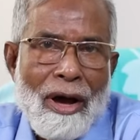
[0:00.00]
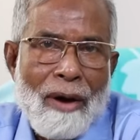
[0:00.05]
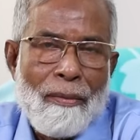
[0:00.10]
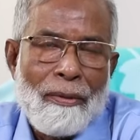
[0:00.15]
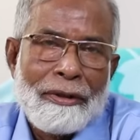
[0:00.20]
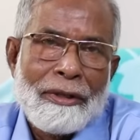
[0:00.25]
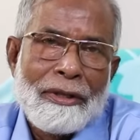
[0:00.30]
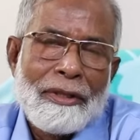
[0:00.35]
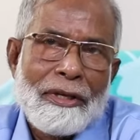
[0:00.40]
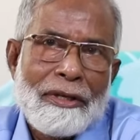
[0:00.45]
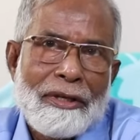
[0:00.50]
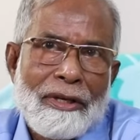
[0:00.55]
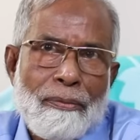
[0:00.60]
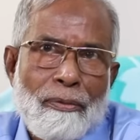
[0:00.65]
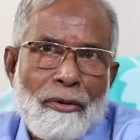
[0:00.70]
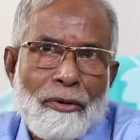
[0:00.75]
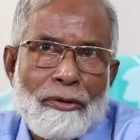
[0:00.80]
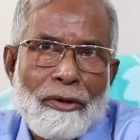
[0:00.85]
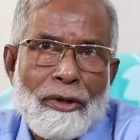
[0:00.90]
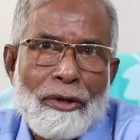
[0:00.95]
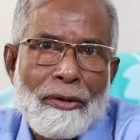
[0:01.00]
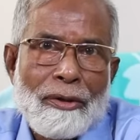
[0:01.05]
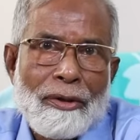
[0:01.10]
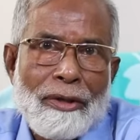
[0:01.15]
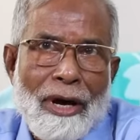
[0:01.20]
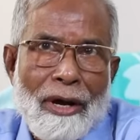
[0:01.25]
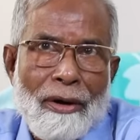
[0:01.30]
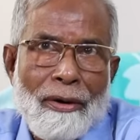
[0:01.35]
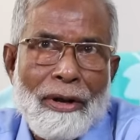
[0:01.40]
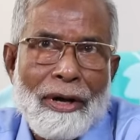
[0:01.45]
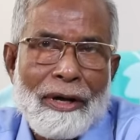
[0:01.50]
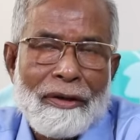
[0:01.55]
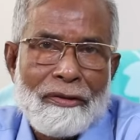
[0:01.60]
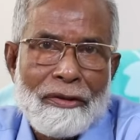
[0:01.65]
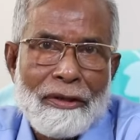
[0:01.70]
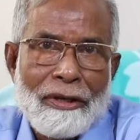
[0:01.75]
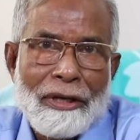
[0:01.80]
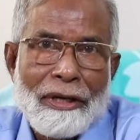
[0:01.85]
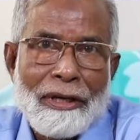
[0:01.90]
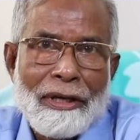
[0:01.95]
আমাদের দেশে প্রচলিত ধারণা
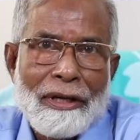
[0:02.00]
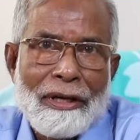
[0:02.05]
আছে